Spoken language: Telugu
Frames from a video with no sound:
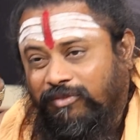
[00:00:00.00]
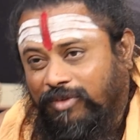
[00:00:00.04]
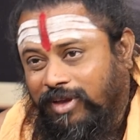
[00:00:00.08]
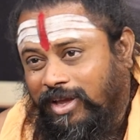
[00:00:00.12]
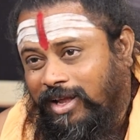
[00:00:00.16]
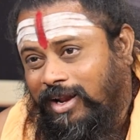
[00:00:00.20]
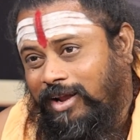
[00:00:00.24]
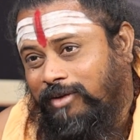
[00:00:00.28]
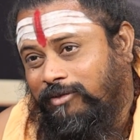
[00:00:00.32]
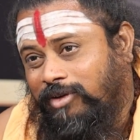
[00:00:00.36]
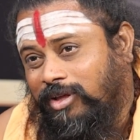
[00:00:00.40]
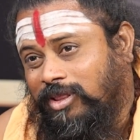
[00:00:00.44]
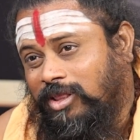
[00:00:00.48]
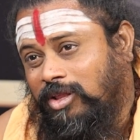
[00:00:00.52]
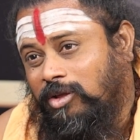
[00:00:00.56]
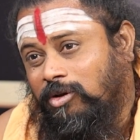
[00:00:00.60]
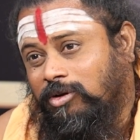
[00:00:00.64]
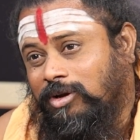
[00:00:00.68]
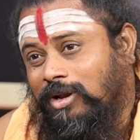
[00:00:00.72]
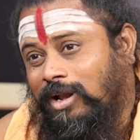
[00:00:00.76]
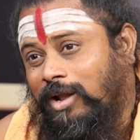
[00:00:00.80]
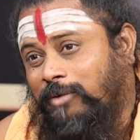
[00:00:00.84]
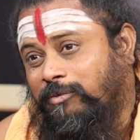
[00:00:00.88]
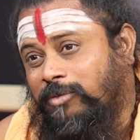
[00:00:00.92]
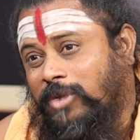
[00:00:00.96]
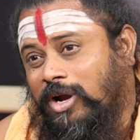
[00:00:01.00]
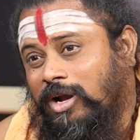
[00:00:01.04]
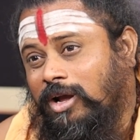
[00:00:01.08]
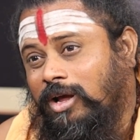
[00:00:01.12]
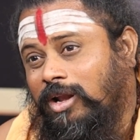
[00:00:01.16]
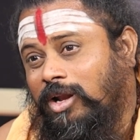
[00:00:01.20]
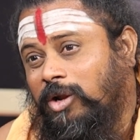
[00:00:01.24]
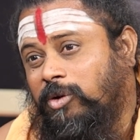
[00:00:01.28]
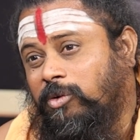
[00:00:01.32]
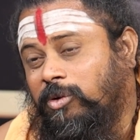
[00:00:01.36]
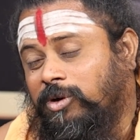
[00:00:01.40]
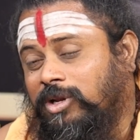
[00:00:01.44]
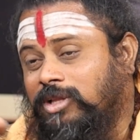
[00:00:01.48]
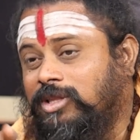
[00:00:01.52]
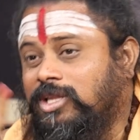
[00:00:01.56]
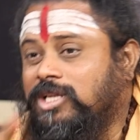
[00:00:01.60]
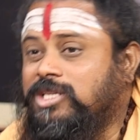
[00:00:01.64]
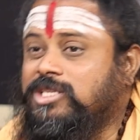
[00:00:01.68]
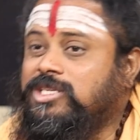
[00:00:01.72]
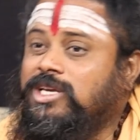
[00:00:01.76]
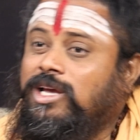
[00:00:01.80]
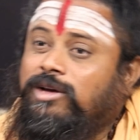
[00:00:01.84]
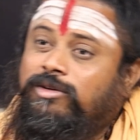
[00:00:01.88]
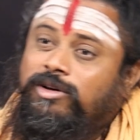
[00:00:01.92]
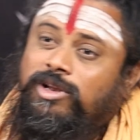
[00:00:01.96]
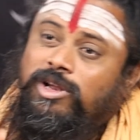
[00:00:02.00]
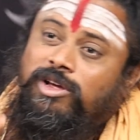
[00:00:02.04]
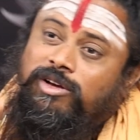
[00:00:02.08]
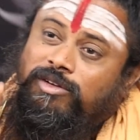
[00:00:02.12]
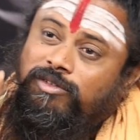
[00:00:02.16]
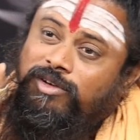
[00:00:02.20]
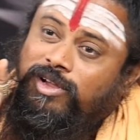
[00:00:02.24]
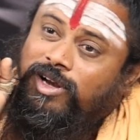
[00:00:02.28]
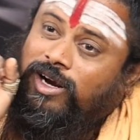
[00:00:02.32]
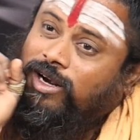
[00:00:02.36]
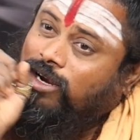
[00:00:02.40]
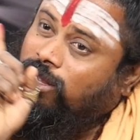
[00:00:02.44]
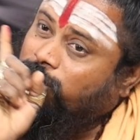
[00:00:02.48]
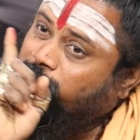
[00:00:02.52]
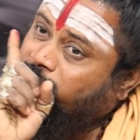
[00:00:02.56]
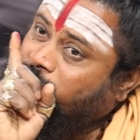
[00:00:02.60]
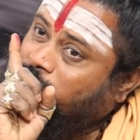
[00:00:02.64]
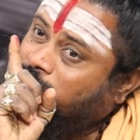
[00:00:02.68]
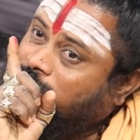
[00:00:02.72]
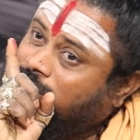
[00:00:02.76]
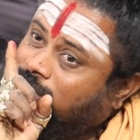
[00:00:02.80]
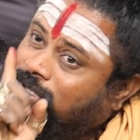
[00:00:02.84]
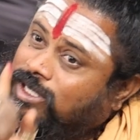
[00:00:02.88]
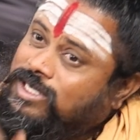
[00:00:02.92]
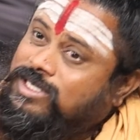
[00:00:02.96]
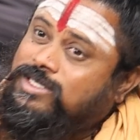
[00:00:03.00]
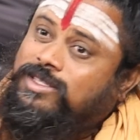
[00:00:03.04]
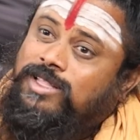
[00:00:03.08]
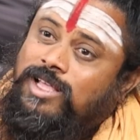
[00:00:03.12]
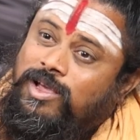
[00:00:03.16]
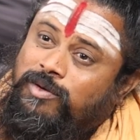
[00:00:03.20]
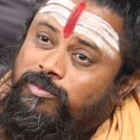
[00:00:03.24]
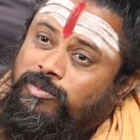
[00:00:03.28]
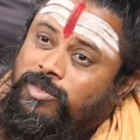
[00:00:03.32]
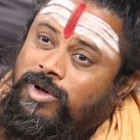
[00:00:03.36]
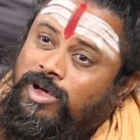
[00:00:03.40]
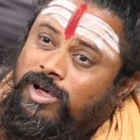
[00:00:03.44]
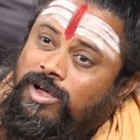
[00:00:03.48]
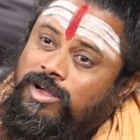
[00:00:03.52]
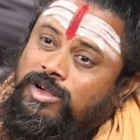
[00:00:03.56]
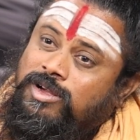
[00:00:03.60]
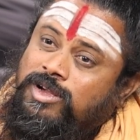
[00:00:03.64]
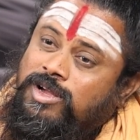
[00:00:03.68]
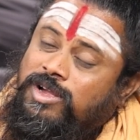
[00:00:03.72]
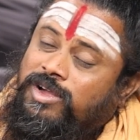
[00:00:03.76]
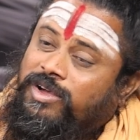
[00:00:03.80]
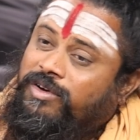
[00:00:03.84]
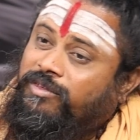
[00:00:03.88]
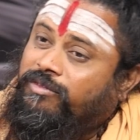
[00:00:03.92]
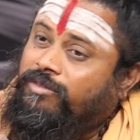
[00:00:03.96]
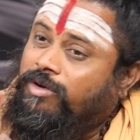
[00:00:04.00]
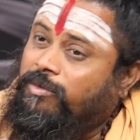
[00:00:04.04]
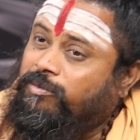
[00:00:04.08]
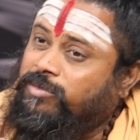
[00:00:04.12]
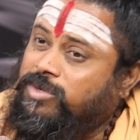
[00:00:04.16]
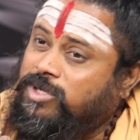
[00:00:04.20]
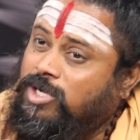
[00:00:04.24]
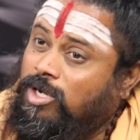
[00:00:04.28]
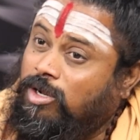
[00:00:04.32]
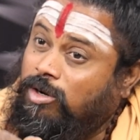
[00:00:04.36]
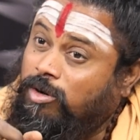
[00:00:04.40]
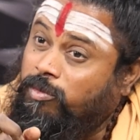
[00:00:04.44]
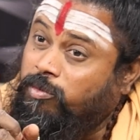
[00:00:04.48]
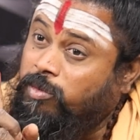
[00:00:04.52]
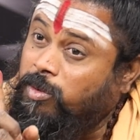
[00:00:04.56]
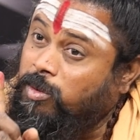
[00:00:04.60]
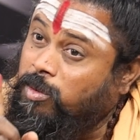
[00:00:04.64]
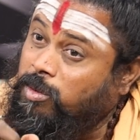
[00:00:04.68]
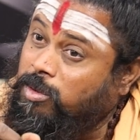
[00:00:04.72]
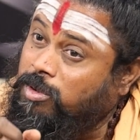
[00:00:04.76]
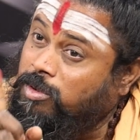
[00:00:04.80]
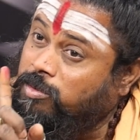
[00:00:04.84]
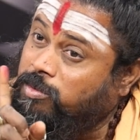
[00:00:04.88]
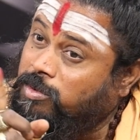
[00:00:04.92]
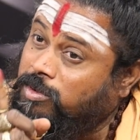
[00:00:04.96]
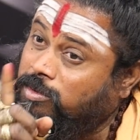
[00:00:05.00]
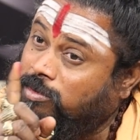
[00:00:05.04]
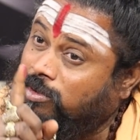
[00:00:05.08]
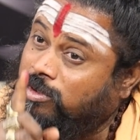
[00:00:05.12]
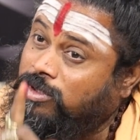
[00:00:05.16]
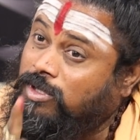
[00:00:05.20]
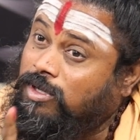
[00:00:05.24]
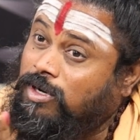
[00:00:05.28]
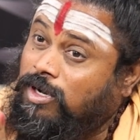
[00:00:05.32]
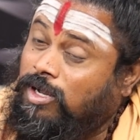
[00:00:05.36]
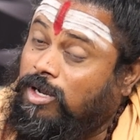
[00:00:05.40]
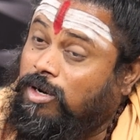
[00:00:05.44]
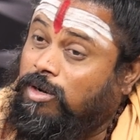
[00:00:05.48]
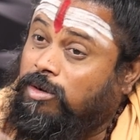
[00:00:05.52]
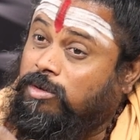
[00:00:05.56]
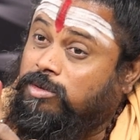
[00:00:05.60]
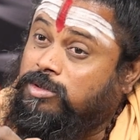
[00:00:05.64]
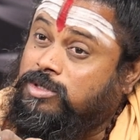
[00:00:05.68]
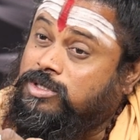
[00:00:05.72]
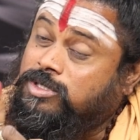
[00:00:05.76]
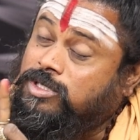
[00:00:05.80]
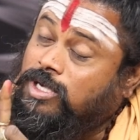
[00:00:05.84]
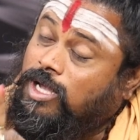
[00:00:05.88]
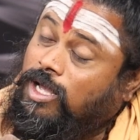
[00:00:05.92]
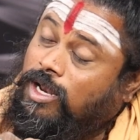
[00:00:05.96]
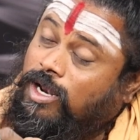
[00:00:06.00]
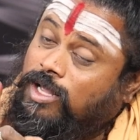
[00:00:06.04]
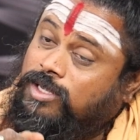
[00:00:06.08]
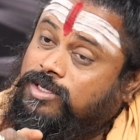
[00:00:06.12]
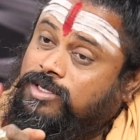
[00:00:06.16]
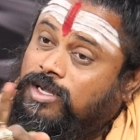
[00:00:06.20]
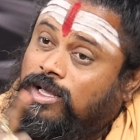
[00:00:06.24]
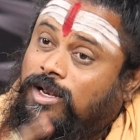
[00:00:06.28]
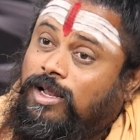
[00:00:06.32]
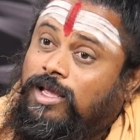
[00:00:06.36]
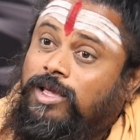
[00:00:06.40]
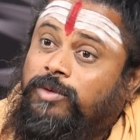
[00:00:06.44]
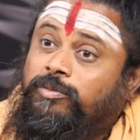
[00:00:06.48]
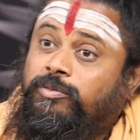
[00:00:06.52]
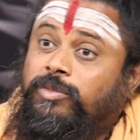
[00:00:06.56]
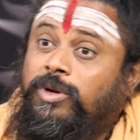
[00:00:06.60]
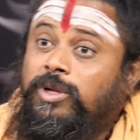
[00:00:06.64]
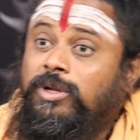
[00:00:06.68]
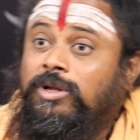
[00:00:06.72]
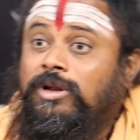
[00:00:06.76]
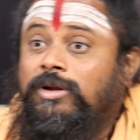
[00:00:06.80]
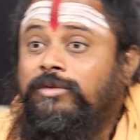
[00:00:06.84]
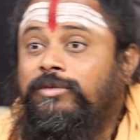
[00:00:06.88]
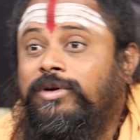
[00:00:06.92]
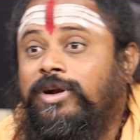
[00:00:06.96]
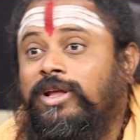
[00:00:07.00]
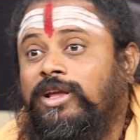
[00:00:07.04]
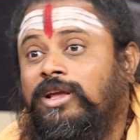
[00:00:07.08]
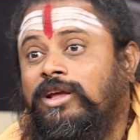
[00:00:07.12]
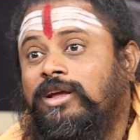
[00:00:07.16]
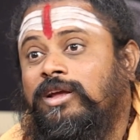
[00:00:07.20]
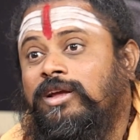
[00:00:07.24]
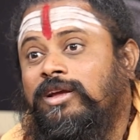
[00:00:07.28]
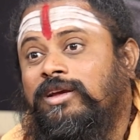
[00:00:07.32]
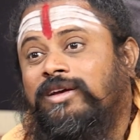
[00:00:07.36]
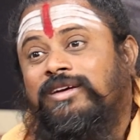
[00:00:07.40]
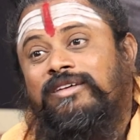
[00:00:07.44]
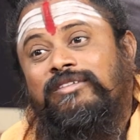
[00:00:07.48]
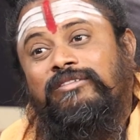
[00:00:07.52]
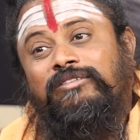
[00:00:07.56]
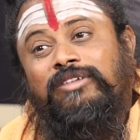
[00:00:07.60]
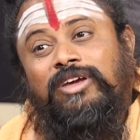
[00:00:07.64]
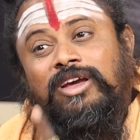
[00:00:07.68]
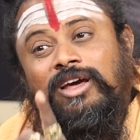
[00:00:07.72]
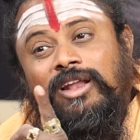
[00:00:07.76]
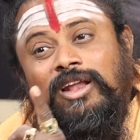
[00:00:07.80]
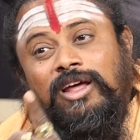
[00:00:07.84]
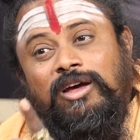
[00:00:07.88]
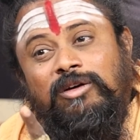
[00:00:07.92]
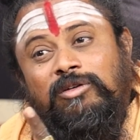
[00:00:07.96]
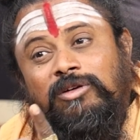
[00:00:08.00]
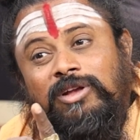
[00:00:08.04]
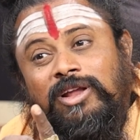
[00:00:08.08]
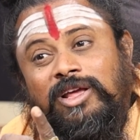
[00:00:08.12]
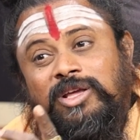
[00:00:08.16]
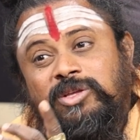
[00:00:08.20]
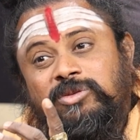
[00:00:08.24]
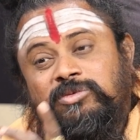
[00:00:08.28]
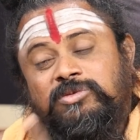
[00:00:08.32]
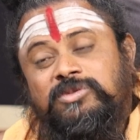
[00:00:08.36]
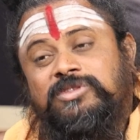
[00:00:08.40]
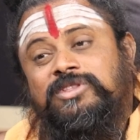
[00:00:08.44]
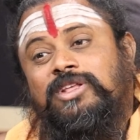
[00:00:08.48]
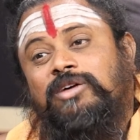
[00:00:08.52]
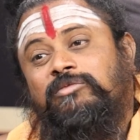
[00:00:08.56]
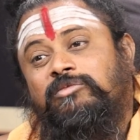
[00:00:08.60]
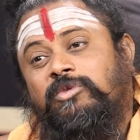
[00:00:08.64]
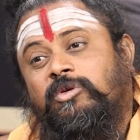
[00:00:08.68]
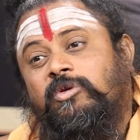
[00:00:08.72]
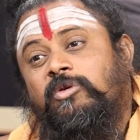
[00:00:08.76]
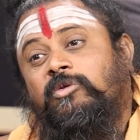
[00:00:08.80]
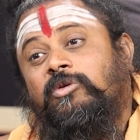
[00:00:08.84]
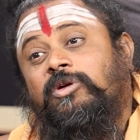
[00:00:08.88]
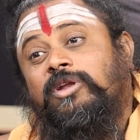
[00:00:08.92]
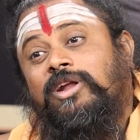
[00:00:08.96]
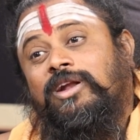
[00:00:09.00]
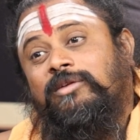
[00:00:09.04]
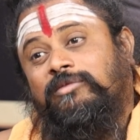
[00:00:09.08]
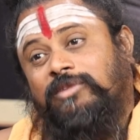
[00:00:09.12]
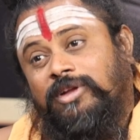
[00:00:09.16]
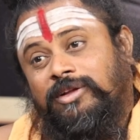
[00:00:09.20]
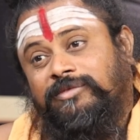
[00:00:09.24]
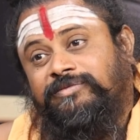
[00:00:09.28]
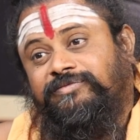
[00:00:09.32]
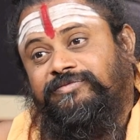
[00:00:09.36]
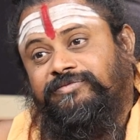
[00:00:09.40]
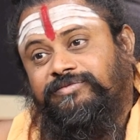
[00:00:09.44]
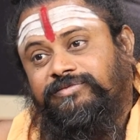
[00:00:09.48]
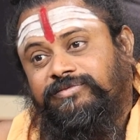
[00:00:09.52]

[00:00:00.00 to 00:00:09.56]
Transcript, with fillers: వేరే వ్యక్తి యొక్క నమ్మకాన్ని కొట్టి తెచ్చావని ఒకవేళ డబ్బు తెస్తే అమ్మ వంశాలు పుట్టు పూర్వతరాల్లో చాలా చాలా ఇబ్బందులు పడి వికలాంగులై చూస్తాం ఒక్కొక్కళ్ళని మనం